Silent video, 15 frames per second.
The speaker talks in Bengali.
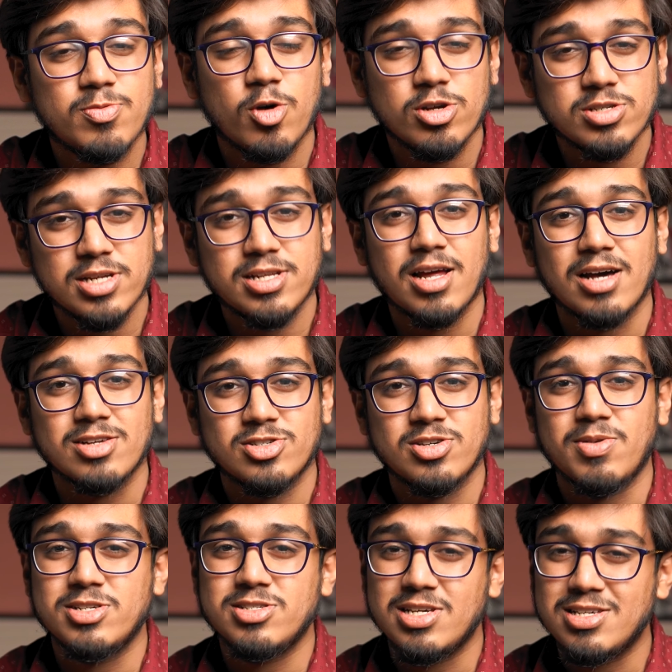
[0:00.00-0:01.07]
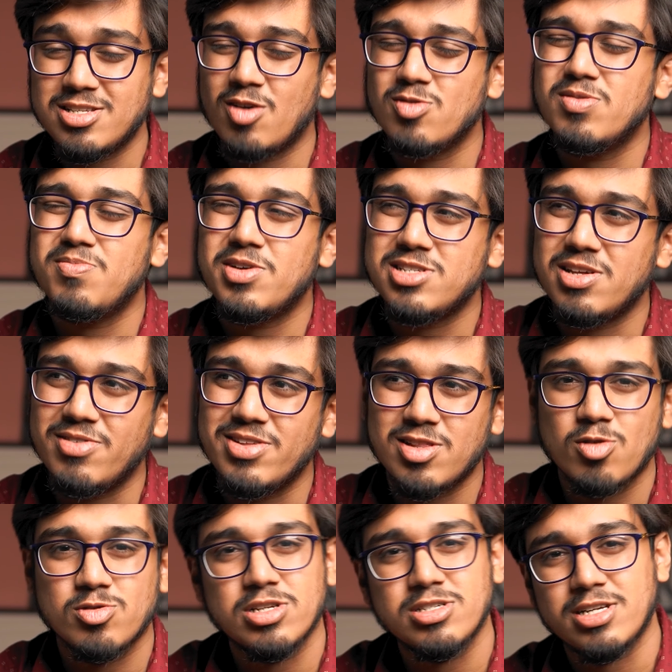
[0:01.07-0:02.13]
যে প্রসেসরটা আসছে মানে সিক্স থাউজেন্ড বা সেভেন
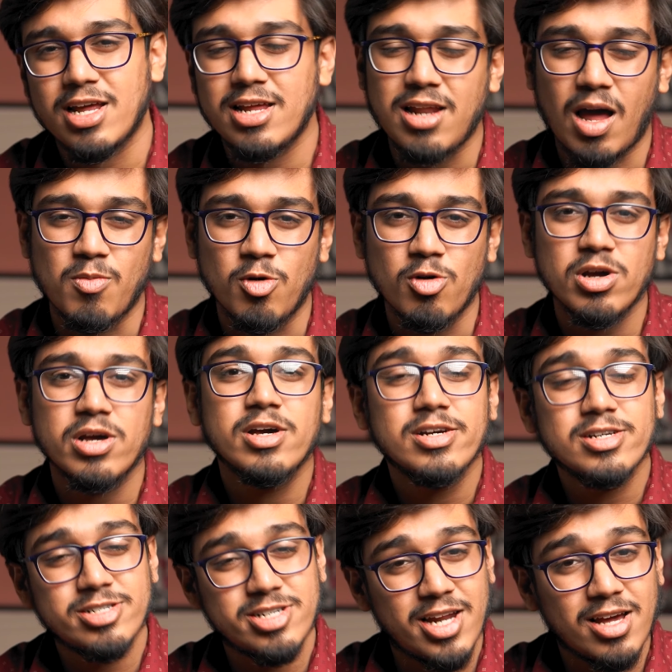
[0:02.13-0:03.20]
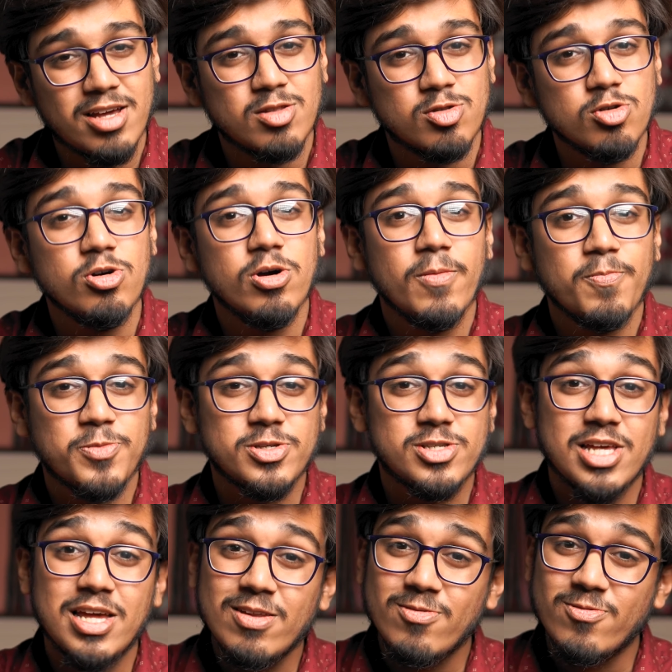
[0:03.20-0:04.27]
থাউজেন্ড যেটাই নাম হোক সেটা কিন্তু
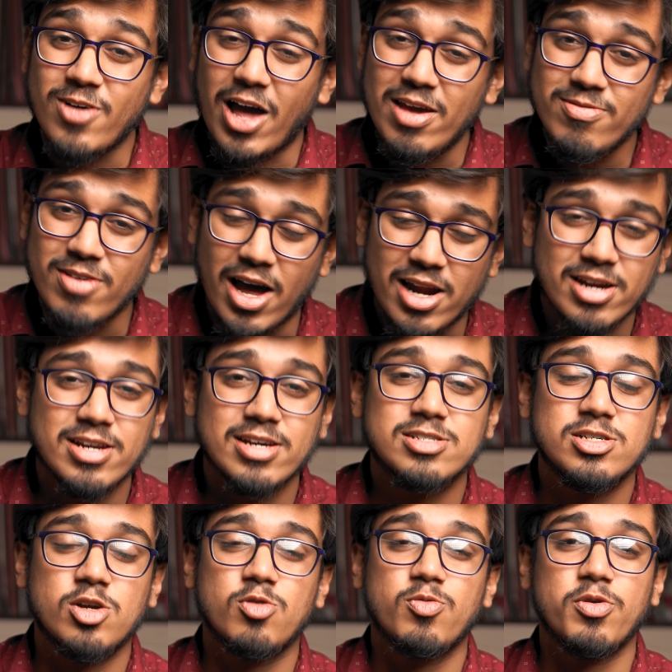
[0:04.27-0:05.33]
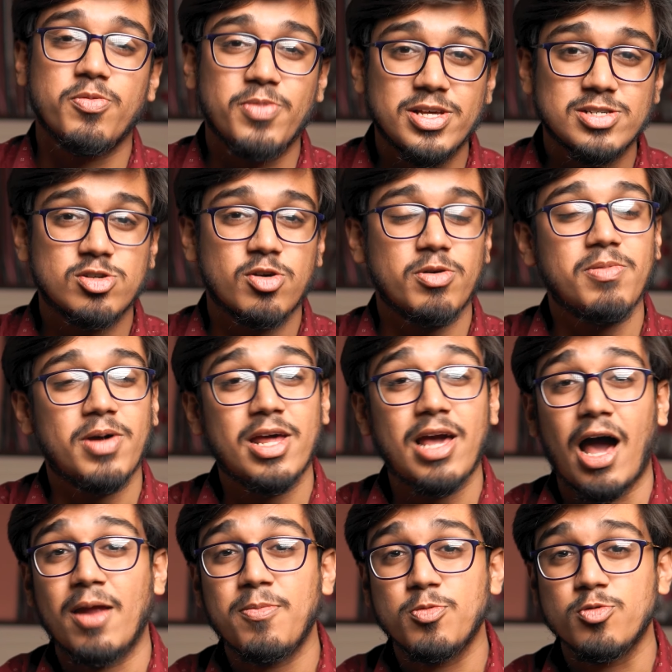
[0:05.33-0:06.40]
জেন ফাইভ আর্কিটেকচারের উপর বেস্ট হবে মানে
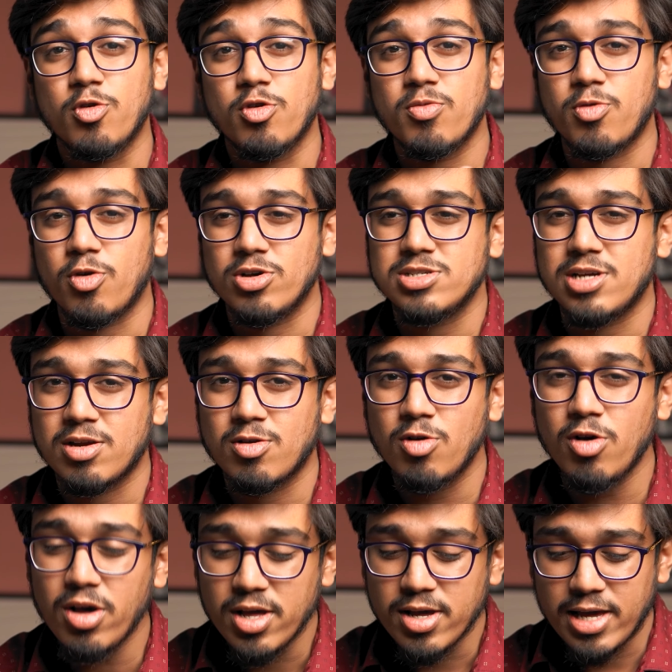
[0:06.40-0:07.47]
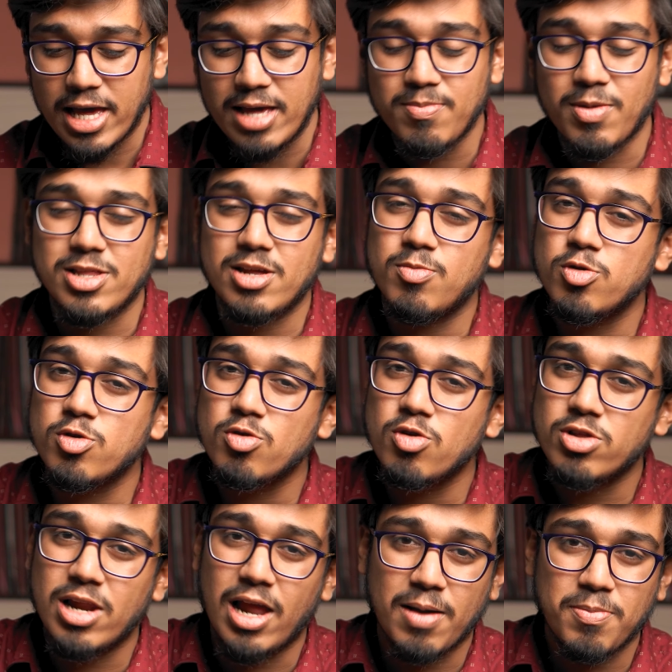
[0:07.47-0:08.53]
আর পুরনো প্রসেসরগুলো এই
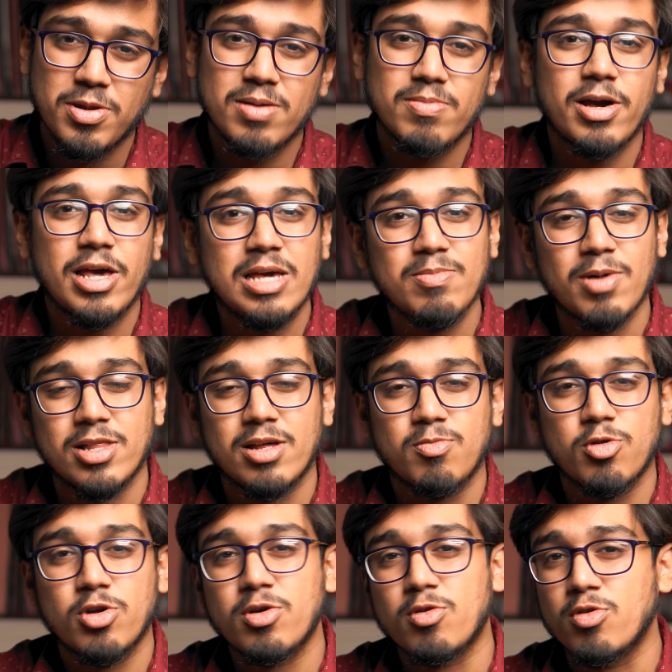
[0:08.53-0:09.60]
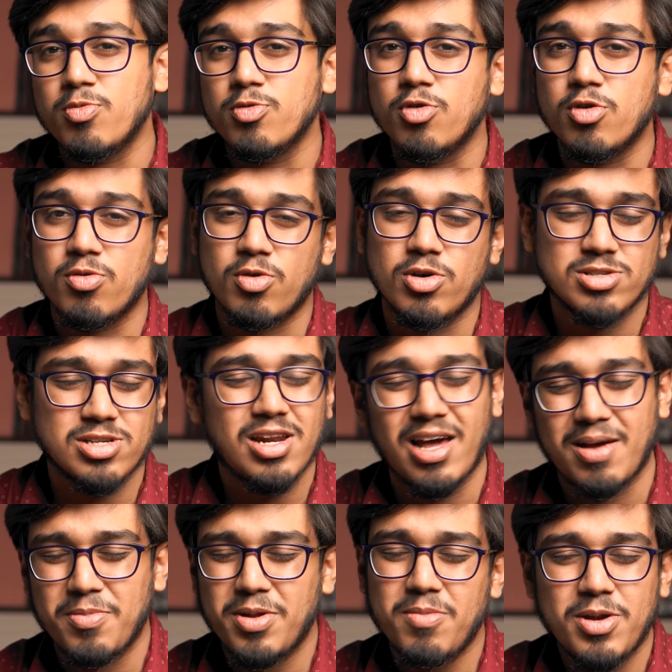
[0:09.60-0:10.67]
মাদারবোর্ডগুলোতে লাগবে না বা এই মাদারবোর্ডে কোনো পুরনো প্রসেসর
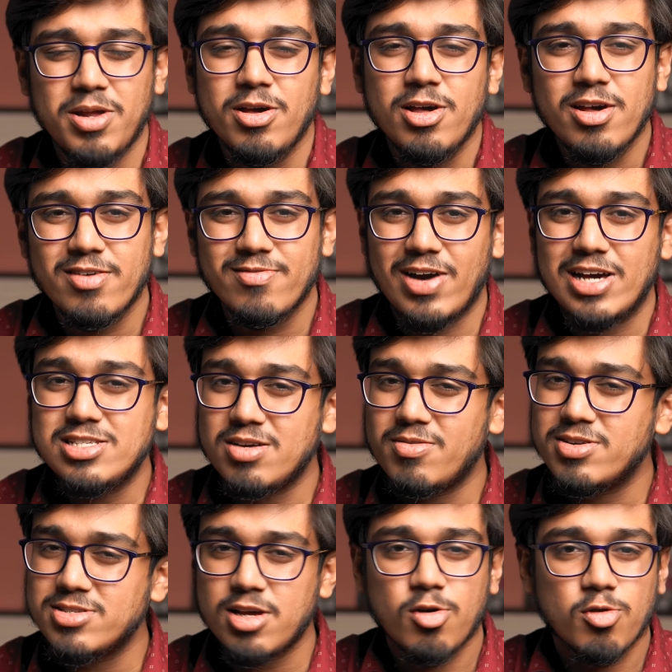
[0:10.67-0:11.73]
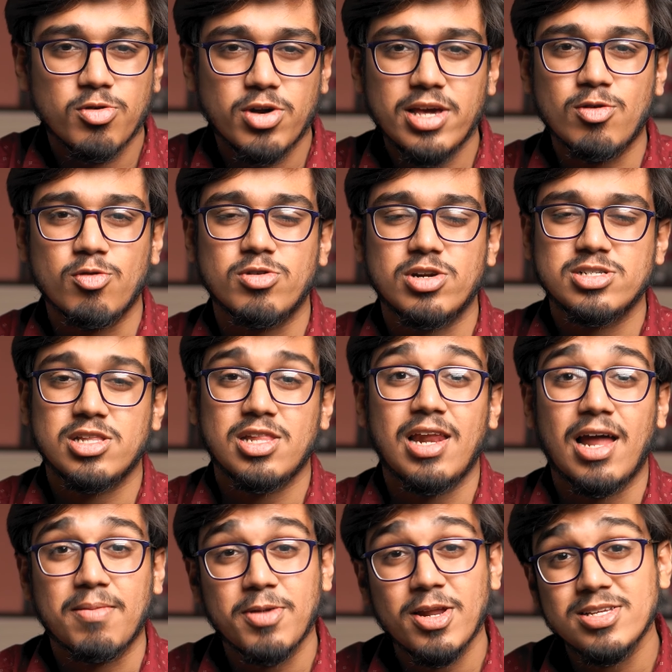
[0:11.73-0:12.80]
লাগবে না মানে ভাইসা ভার্সা কোনোটাই কোনোটার সাথে
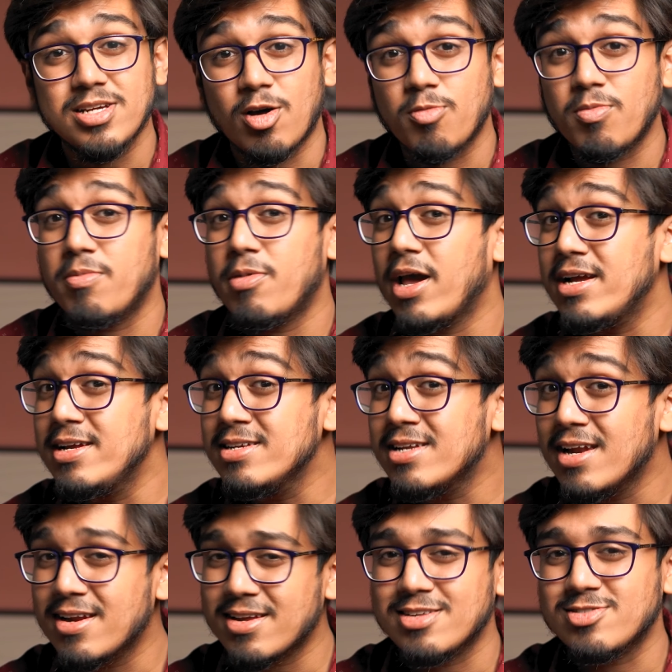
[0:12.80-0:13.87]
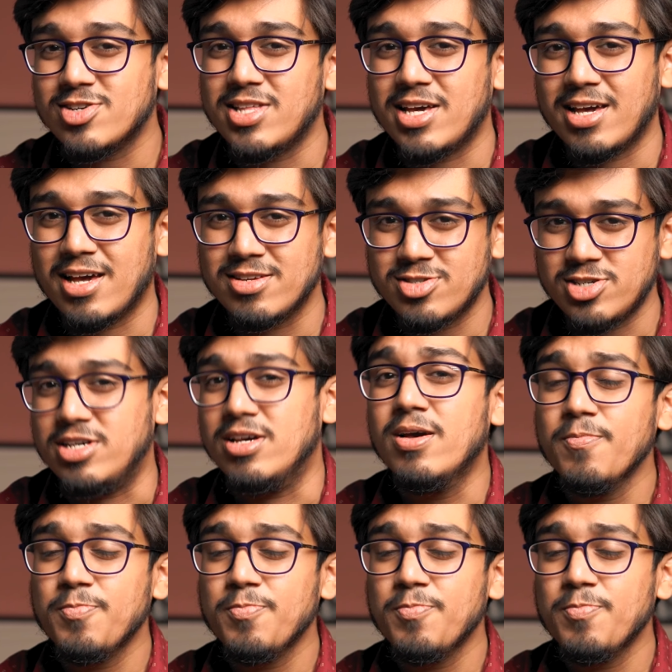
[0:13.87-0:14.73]
লাগবে না যেরকম আমরা ইন্টেলের ক্ষেত্রে দেখে আসছি